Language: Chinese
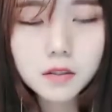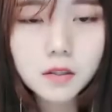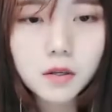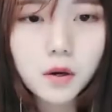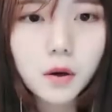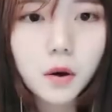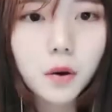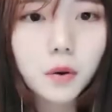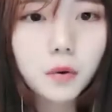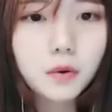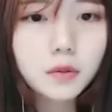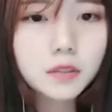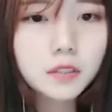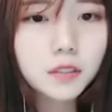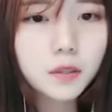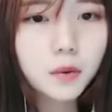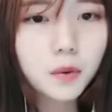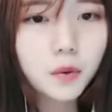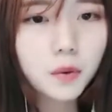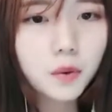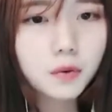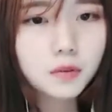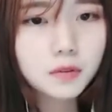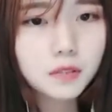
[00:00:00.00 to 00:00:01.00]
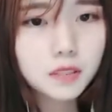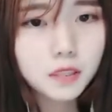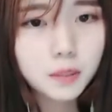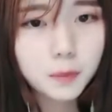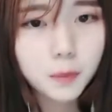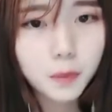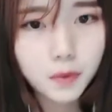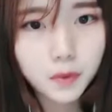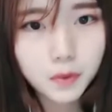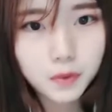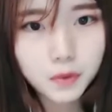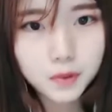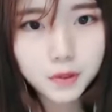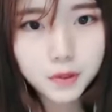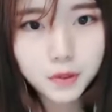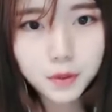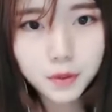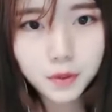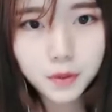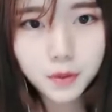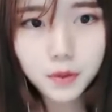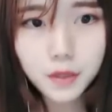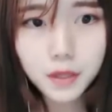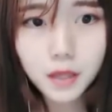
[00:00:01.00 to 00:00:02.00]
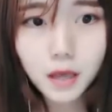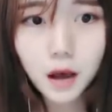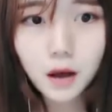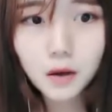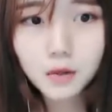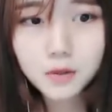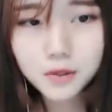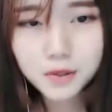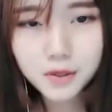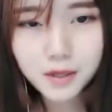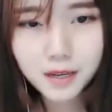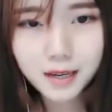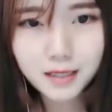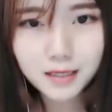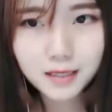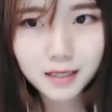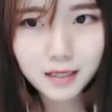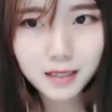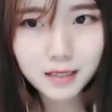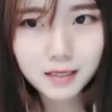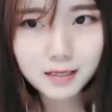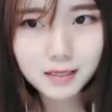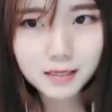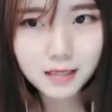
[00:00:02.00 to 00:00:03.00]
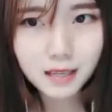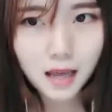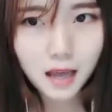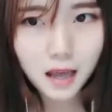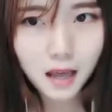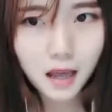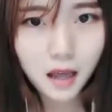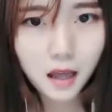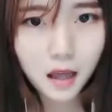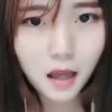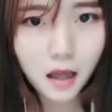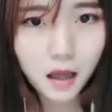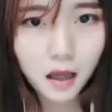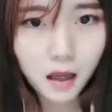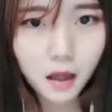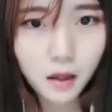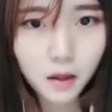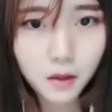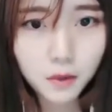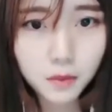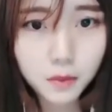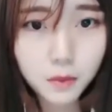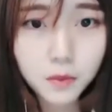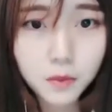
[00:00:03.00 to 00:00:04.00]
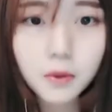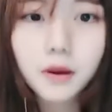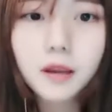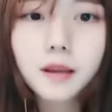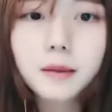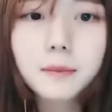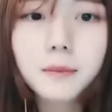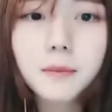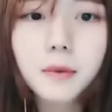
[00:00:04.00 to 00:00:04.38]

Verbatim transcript: 就是控制不住要选人家，对